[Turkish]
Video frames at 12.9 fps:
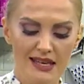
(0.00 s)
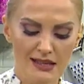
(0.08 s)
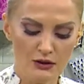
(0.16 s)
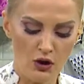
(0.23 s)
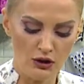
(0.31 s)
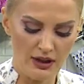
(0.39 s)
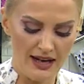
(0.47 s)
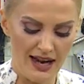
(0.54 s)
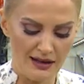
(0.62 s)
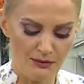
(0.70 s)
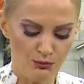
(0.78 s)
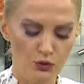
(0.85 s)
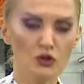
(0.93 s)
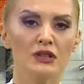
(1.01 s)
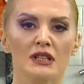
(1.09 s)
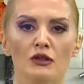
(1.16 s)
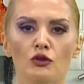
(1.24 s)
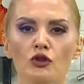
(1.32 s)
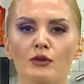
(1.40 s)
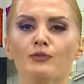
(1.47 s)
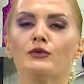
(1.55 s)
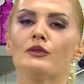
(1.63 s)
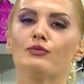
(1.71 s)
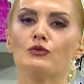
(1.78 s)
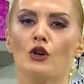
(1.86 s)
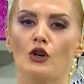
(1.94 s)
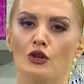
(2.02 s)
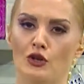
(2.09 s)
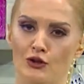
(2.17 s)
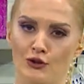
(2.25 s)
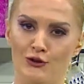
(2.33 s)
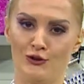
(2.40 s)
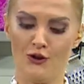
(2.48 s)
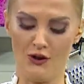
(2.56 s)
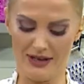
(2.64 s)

İlk olarak bunları küp küp doğruyorsunuz o